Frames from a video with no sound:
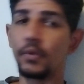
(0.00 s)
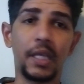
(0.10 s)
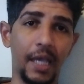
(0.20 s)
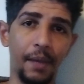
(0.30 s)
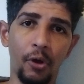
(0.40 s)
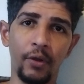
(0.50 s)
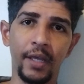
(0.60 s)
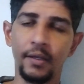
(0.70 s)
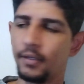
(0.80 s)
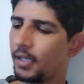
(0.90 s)
Que é bom,
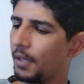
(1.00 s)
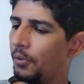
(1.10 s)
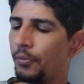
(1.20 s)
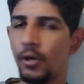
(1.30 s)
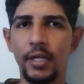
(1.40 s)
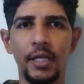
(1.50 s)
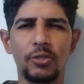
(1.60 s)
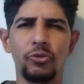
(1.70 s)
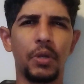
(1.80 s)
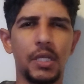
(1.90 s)
né? Que é bom. uma
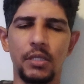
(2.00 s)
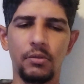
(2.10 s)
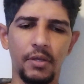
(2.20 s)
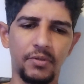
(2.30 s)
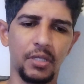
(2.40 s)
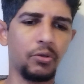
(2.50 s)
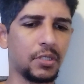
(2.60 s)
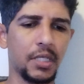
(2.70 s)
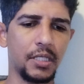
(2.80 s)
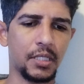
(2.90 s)
criança no Brasil deve ser
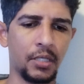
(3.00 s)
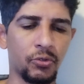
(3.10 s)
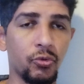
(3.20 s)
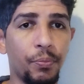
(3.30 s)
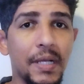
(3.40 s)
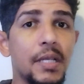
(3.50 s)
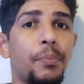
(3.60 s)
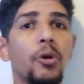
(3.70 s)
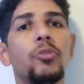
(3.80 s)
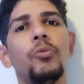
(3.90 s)
2, 3 anos. O
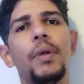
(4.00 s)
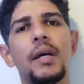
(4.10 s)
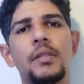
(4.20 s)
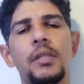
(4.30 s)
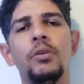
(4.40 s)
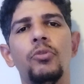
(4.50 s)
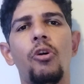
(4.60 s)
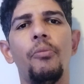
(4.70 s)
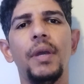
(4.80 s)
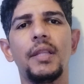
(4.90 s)
passaporte no Brasil,
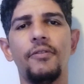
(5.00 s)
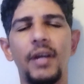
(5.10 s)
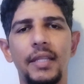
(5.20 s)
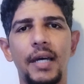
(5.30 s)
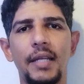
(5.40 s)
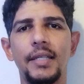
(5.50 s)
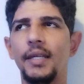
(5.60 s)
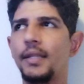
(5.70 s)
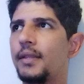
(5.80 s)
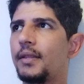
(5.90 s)
normalmente, a validade
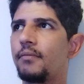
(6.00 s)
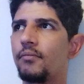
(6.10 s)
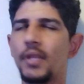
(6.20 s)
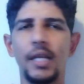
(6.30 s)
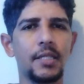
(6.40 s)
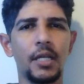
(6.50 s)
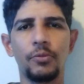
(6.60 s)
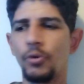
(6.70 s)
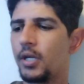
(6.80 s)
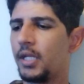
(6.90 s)
é 3
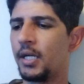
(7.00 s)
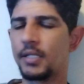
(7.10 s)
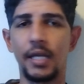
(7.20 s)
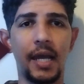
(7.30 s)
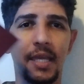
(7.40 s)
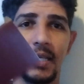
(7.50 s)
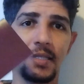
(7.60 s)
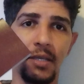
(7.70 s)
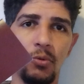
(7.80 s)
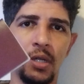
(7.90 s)
anos para a criança, aqui é
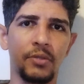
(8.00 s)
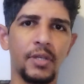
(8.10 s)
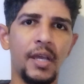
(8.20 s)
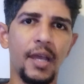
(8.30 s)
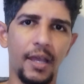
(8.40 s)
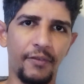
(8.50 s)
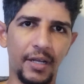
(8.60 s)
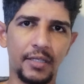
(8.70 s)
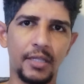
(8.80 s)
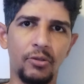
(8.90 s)
5 anos. É
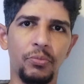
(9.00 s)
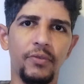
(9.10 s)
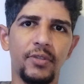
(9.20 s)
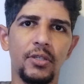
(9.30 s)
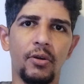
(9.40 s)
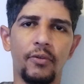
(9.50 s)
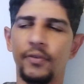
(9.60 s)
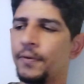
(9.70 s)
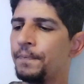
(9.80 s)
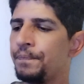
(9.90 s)
vale até 2029.